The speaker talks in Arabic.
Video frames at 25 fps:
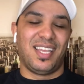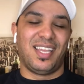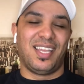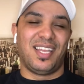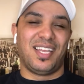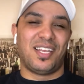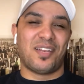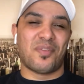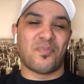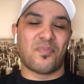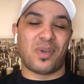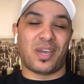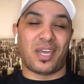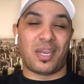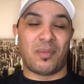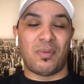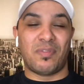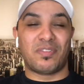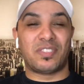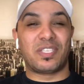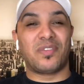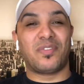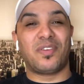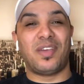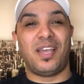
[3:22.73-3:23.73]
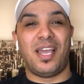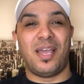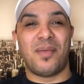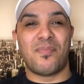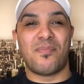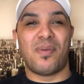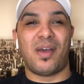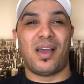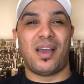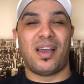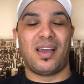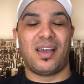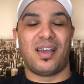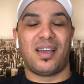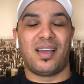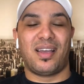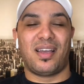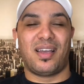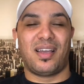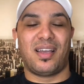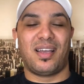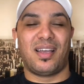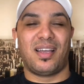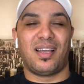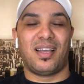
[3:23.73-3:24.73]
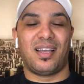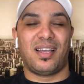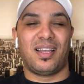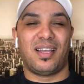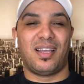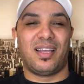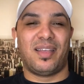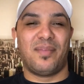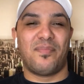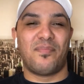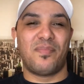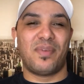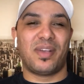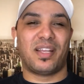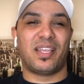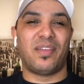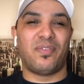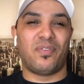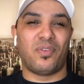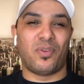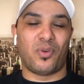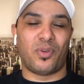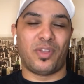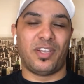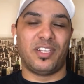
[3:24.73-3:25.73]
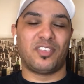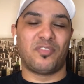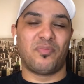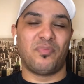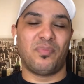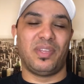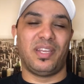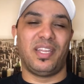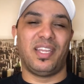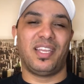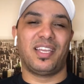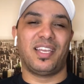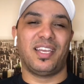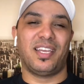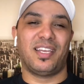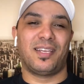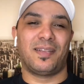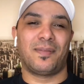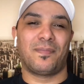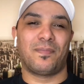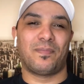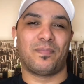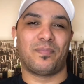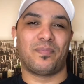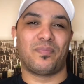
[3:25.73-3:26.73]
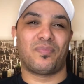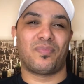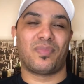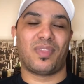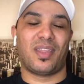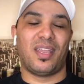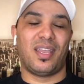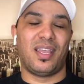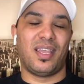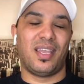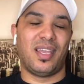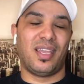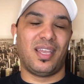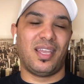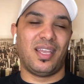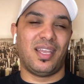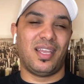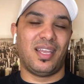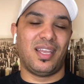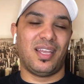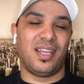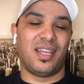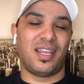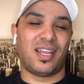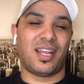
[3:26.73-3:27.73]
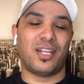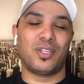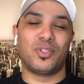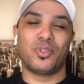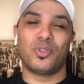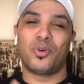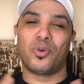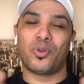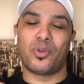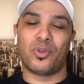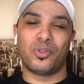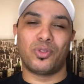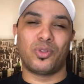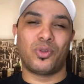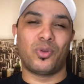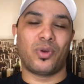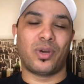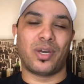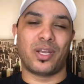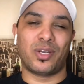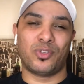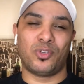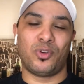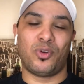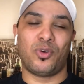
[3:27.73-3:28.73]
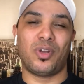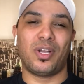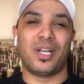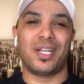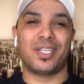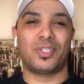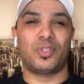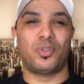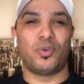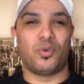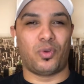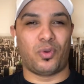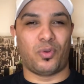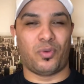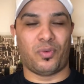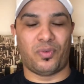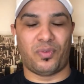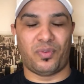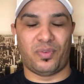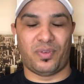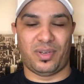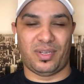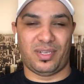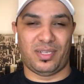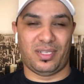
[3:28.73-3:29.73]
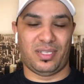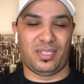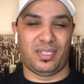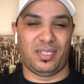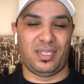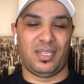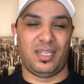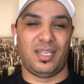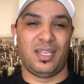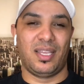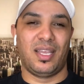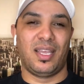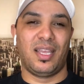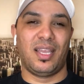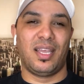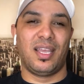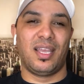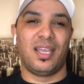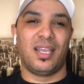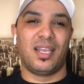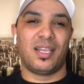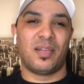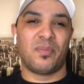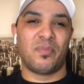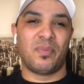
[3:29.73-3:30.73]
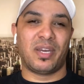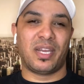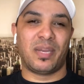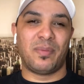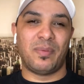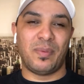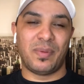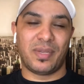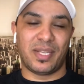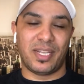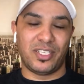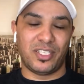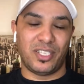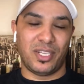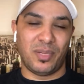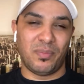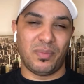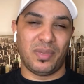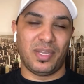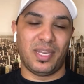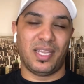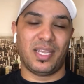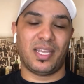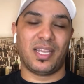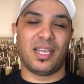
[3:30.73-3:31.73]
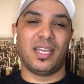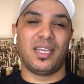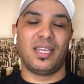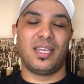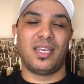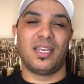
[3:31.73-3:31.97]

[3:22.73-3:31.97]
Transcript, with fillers: المغربي بصفه عامه ما كيفلوغيش امريكان آه، غندورو ندورو غنرجعو الظروف المغربي ملي كيجي الميريكان